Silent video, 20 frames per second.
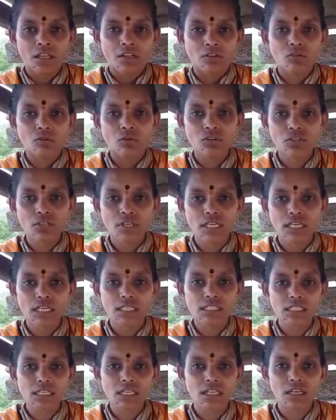కొట్టు
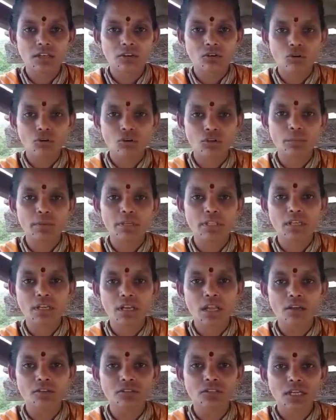కీడ్చి రోడ్డు మీదకి
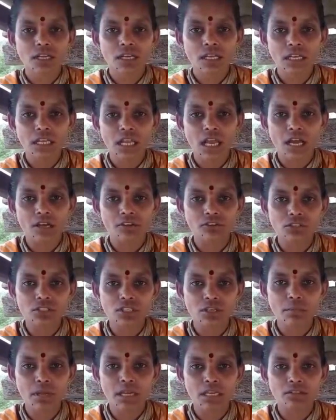లాగుతానని ఆ రోజే
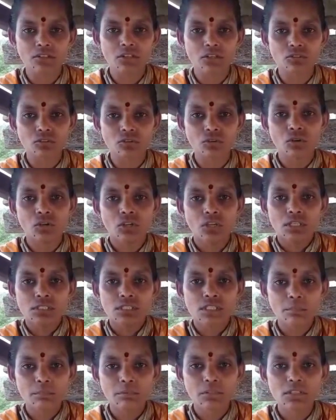మహేంద్రతో
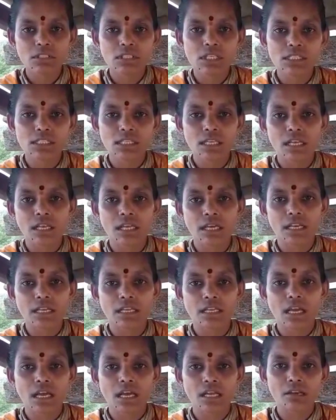శపథం చేసి
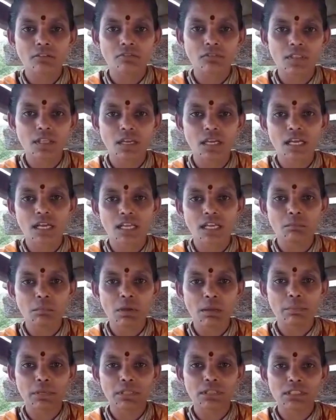వెళ్ళారయ్యా అన్న విధంగానే మా
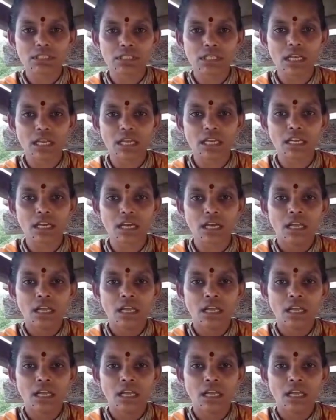పెద్ద చెల్లైన